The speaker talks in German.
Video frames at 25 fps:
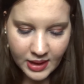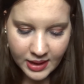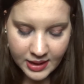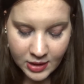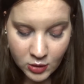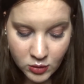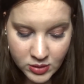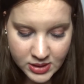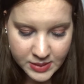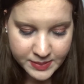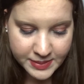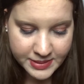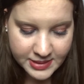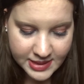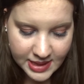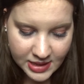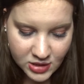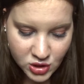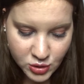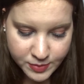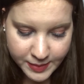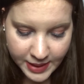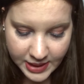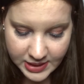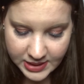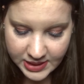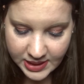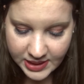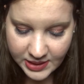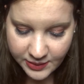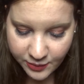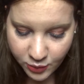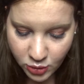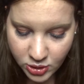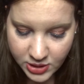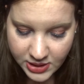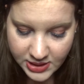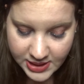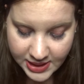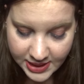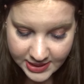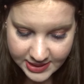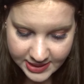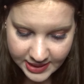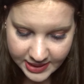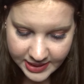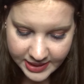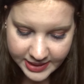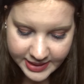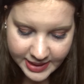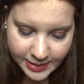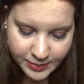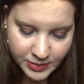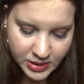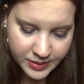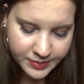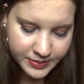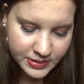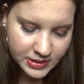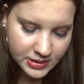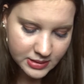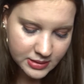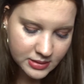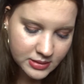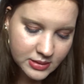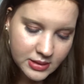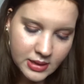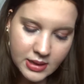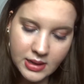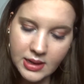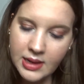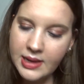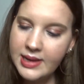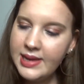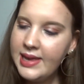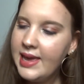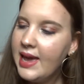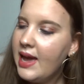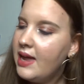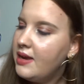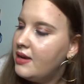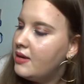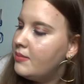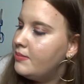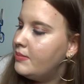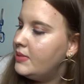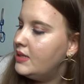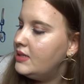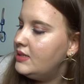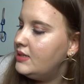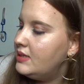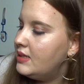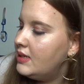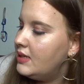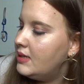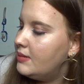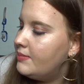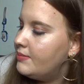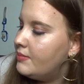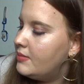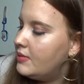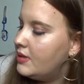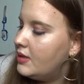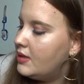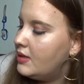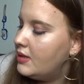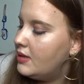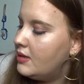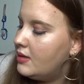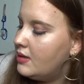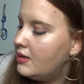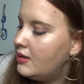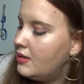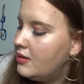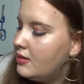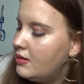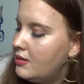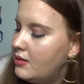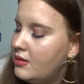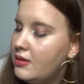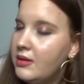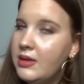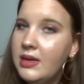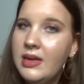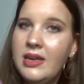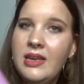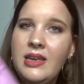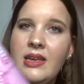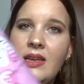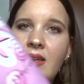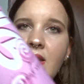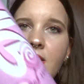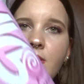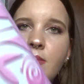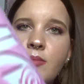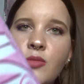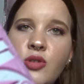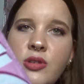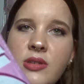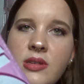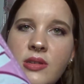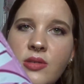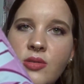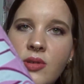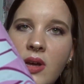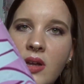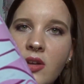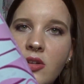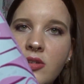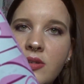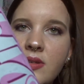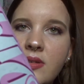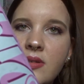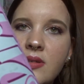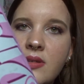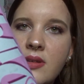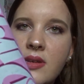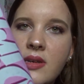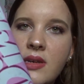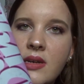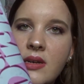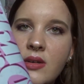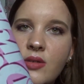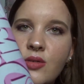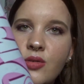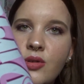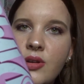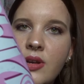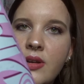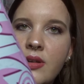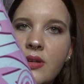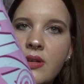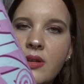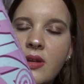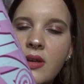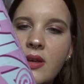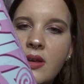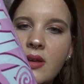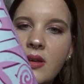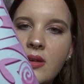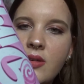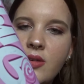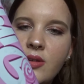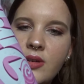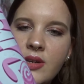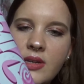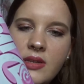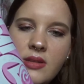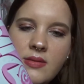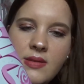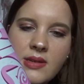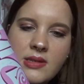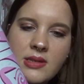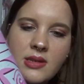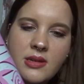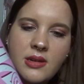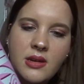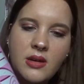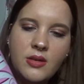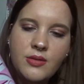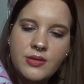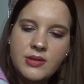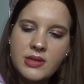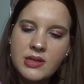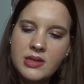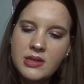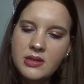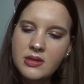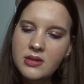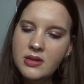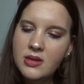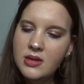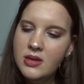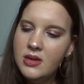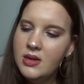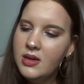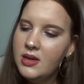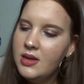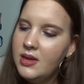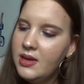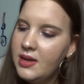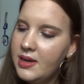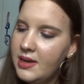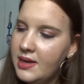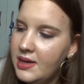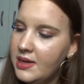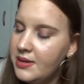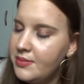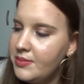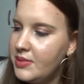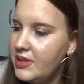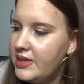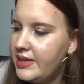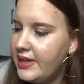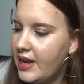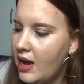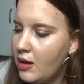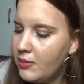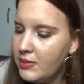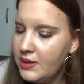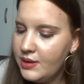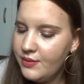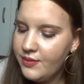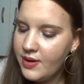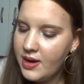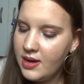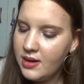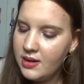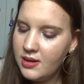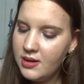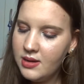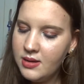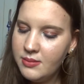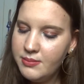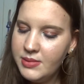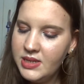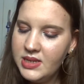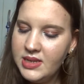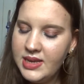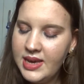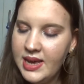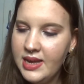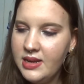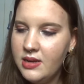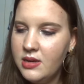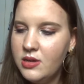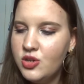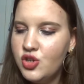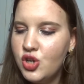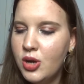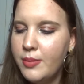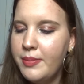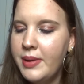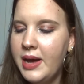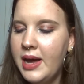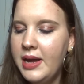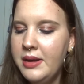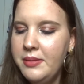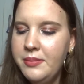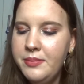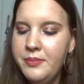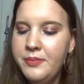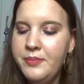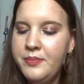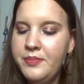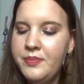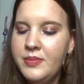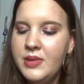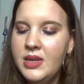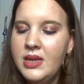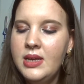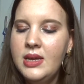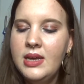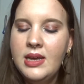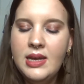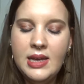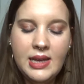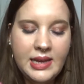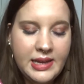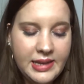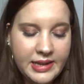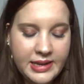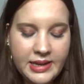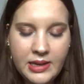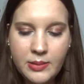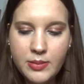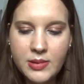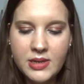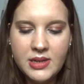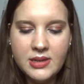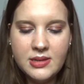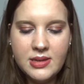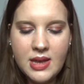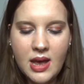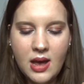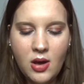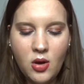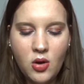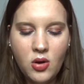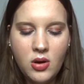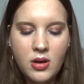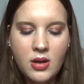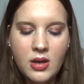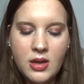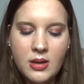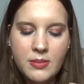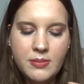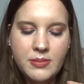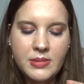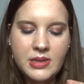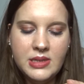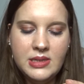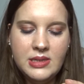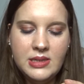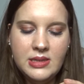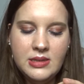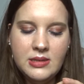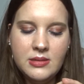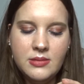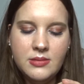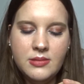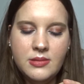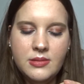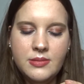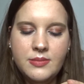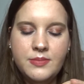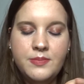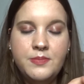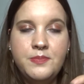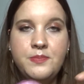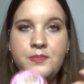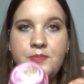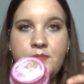und ich bin sehr gespannt. Ich würde tatsächlich am liebsten gerne mit dem... Äh, ihr müsstet sogar noch das äh, Kunden äh, Kondenswasser darauf sehen. Ähm, ich glaube, ich fange mit Candy Shop an. Ich liebe das auch mit diesen